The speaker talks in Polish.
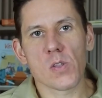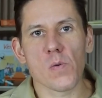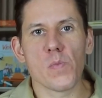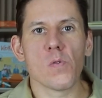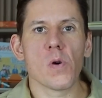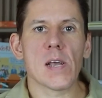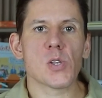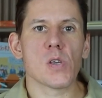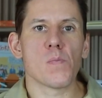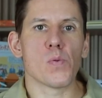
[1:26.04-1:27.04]
To było
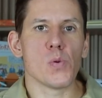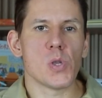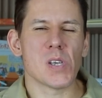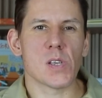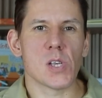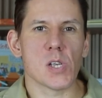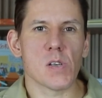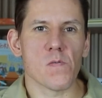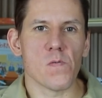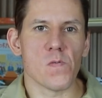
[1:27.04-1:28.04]
raczej pójście gdzieś
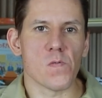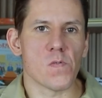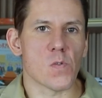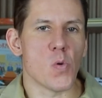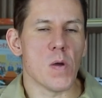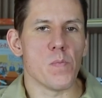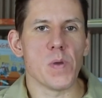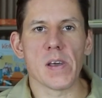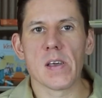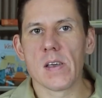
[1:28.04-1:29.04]
w, w
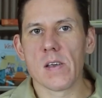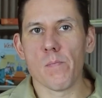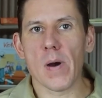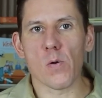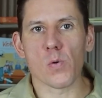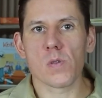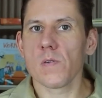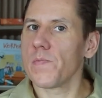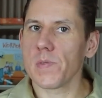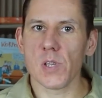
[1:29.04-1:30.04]
głębie Bałt,